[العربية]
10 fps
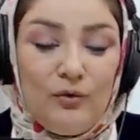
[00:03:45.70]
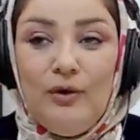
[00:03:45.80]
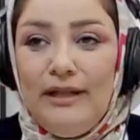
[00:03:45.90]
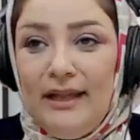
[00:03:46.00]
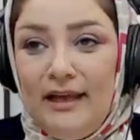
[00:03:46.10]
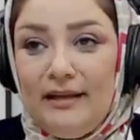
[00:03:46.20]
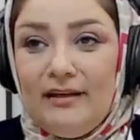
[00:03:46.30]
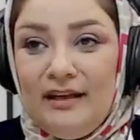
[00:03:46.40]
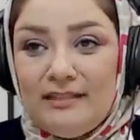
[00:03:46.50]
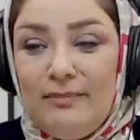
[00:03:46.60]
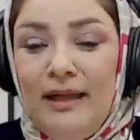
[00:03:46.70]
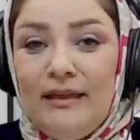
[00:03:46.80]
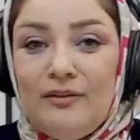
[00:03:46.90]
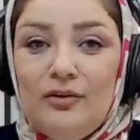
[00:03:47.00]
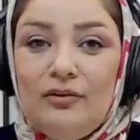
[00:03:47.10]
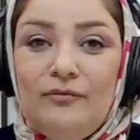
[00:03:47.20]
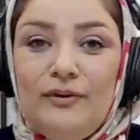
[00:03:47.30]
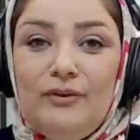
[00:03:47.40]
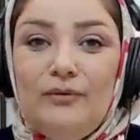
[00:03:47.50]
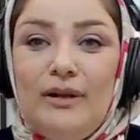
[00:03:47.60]
كلنا اصبحنا نعرف
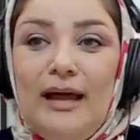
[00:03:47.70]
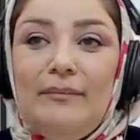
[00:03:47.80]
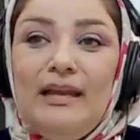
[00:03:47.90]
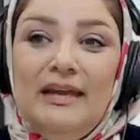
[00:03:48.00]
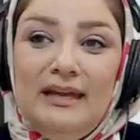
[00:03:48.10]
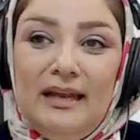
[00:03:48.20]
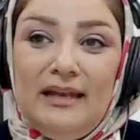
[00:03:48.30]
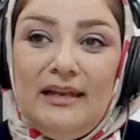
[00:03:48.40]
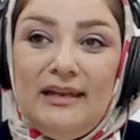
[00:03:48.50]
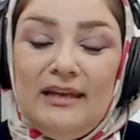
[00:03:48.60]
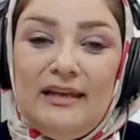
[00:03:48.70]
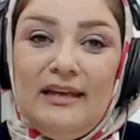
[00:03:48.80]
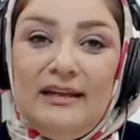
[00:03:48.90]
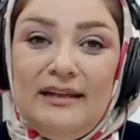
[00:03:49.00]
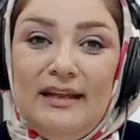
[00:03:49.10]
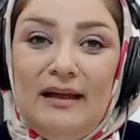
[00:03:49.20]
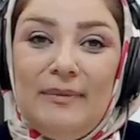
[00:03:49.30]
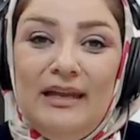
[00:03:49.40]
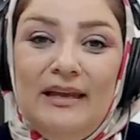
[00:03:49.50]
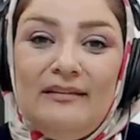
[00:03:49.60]
انه العمليه
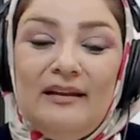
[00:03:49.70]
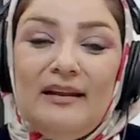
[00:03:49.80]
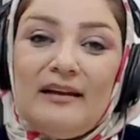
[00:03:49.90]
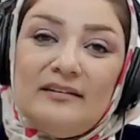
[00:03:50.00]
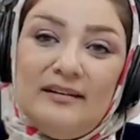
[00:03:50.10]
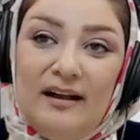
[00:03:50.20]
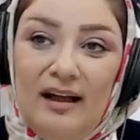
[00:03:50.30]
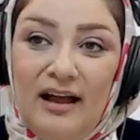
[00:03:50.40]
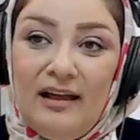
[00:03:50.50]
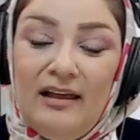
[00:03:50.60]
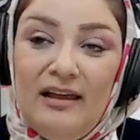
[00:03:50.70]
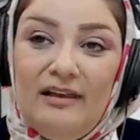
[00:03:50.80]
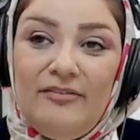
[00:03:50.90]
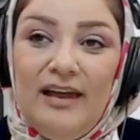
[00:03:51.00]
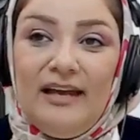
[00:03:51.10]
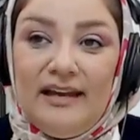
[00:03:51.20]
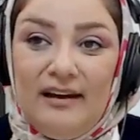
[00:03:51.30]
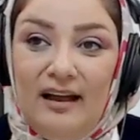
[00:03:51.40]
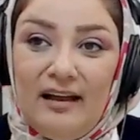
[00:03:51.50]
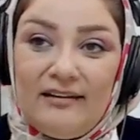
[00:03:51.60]
عمليه الاقتراع في
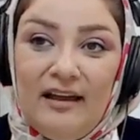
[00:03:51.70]
العراق